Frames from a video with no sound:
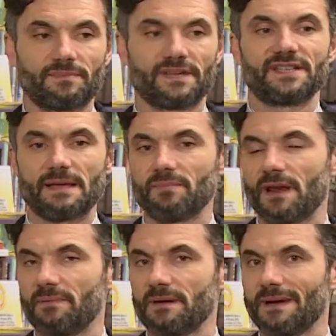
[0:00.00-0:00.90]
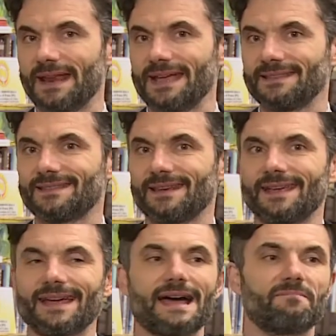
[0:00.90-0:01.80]
per esempio alla permanenza nei
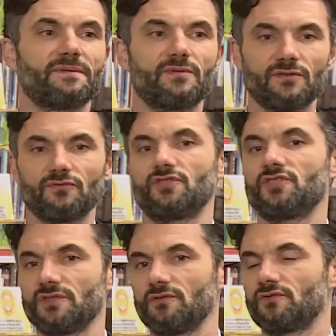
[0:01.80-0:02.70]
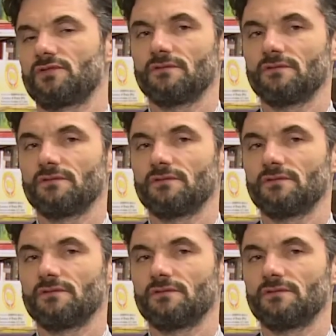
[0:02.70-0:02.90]
campi, quindi non, ci, non,